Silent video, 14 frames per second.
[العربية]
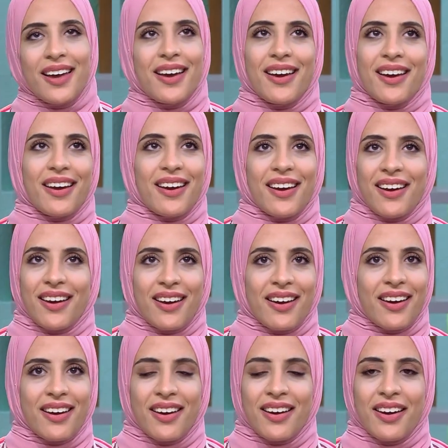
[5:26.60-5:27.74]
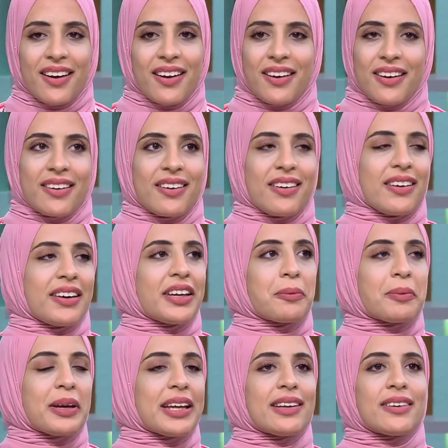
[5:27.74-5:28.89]
آه
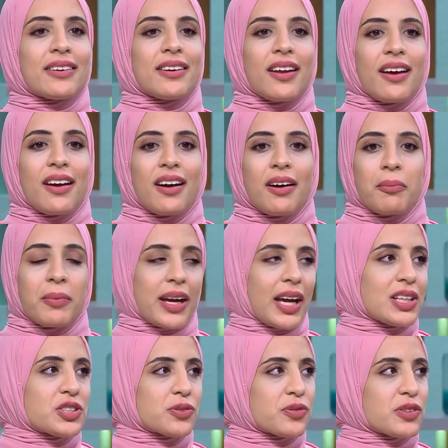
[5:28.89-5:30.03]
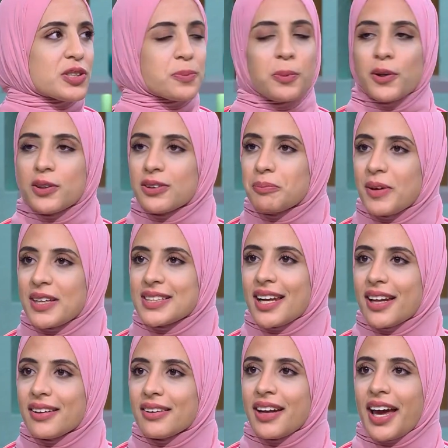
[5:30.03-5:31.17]
يمكن ما كانش في سبوت
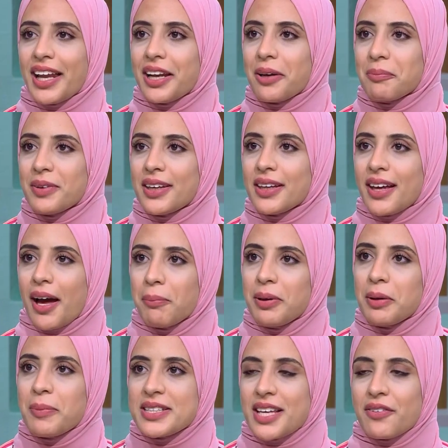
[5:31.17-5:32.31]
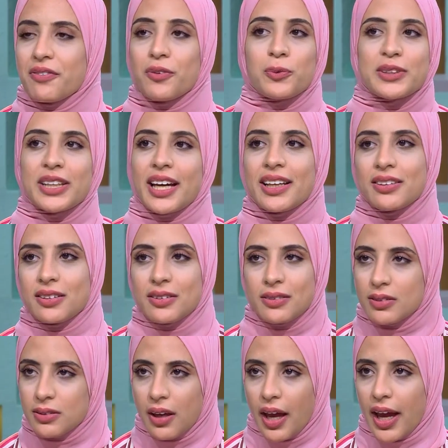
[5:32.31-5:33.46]
مثلا اعلامي قبل ما اسافر ودي كانت
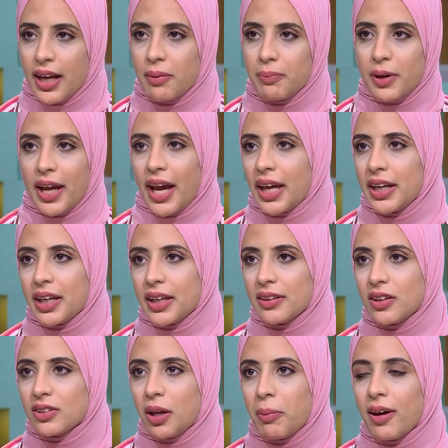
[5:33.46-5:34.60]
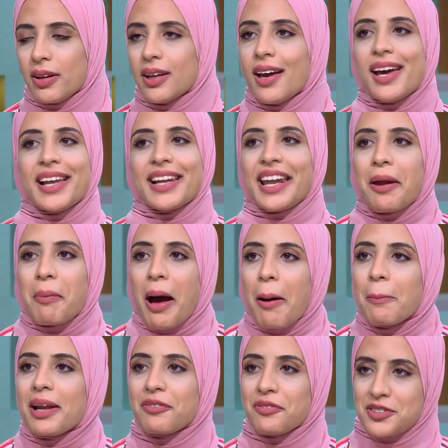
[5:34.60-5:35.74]
حاجه مريحاني جدا طبعا اللي انا
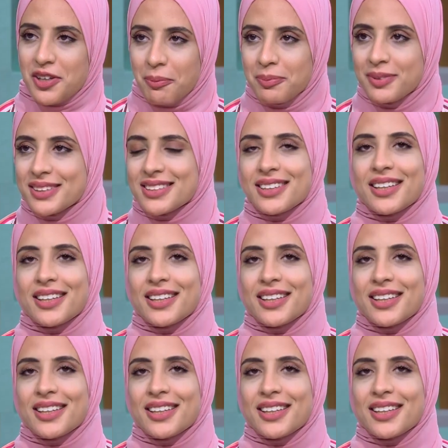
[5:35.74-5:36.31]
بعمل في صمت